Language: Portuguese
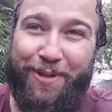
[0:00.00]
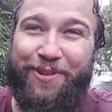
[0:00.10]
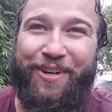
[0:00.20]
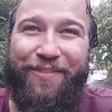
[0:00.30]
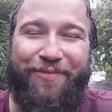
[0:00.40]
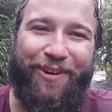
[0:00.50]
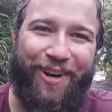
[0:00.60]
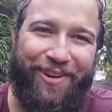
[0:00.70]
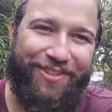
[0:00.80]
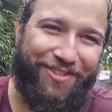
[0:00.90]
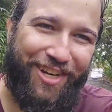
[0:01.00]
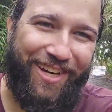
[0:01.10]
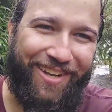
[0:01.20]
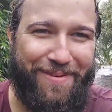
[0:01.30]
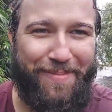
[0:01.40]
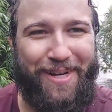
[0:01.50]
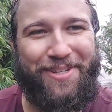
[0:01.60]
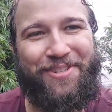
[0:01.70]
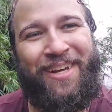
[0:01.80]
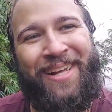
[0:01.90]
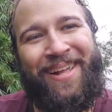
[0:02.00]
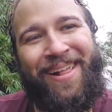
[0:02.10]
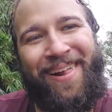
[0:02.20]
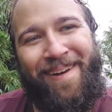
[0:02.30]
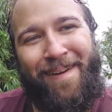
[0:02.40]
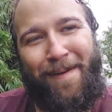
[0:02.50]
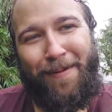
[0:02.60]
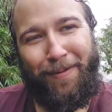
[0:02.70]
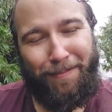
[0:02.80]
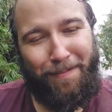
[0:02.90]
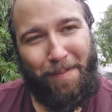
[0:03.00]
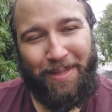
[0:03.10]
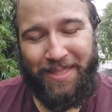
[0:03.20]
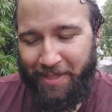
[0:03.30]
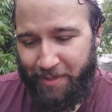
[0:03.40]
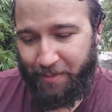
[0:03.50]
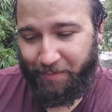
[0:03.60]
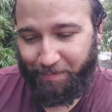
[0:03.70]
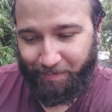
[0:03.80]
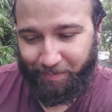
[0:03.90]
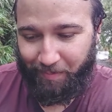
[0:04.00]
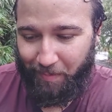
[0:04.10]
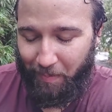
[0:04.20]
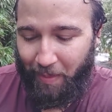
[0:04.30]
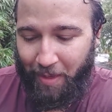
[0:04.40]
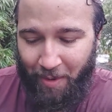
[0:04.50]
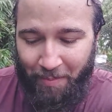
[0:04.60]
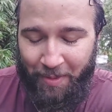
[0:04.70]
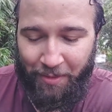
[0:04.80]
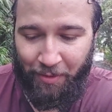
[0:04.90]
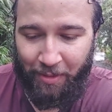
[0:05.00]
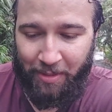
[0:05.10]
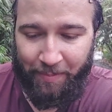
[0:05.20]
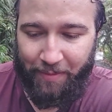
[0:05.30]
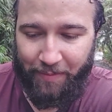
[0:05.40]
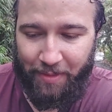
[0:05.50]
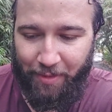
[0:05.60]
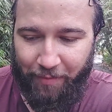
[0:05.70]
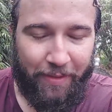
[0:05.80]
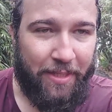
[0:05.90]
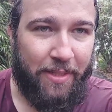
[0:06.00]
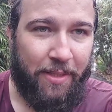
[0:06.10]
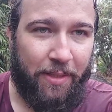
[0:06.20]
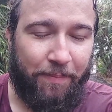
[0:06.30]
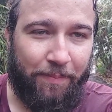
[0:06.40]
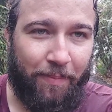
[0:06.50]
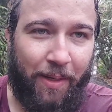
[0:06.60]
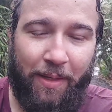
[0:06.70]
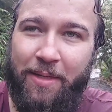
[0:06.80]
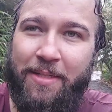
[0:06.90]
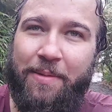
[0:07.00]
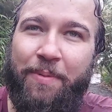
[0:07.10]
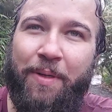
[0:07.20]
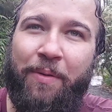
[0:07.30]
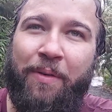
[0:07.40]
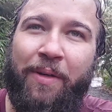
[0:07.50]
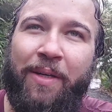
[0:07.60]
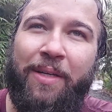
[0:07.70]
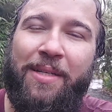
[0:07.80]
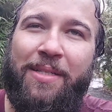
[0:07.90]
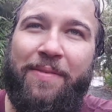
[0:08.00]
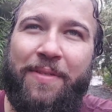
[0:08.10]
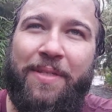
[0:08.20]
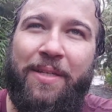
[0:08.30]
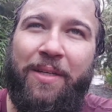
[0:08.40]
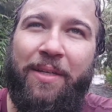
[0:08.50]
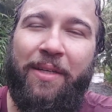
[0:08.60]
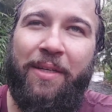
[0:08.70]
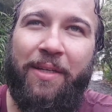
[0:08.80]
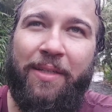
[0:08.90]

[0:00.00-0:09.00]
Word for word: jogar fora quando chegar lá embaixo. Mas é isso. Realmente eu quero saber se você já fez aqui esse pico, se você